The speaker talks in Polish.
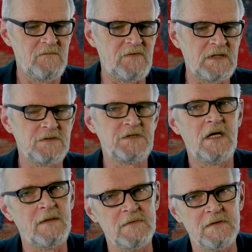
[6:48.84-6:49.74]

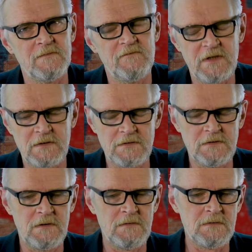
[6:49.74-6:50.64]
wartościami,
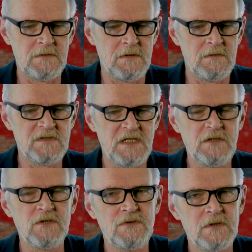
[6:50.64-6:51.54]
wartością ludzkiej
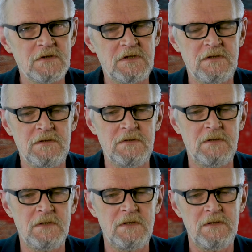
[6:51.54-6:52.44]
godności
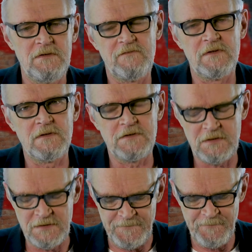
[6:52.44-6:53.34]
i
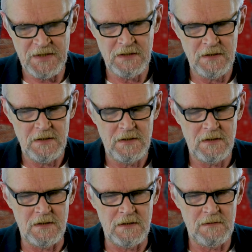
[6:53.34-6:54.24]
wolności.
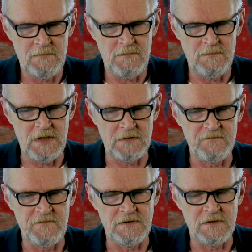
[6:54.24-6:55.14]
E,
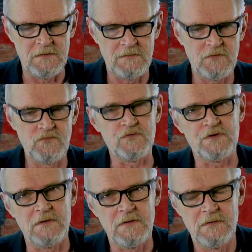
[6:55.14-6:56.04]
mianowicie, to
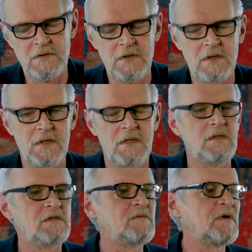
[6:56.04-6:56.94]
dużo.
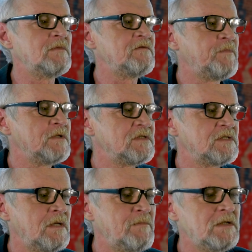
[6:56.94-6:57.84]
Nie mamy w
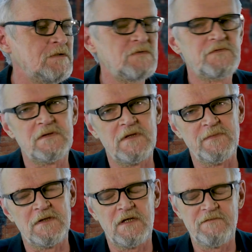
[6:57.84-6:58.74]
Polsce mediów, które
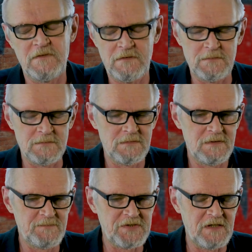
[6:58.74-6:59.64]
potrafią
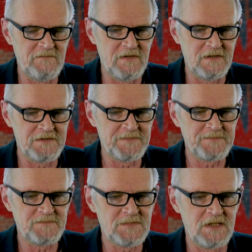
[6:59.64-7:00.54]
przerwać
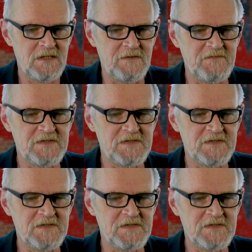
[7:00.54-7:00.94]
e,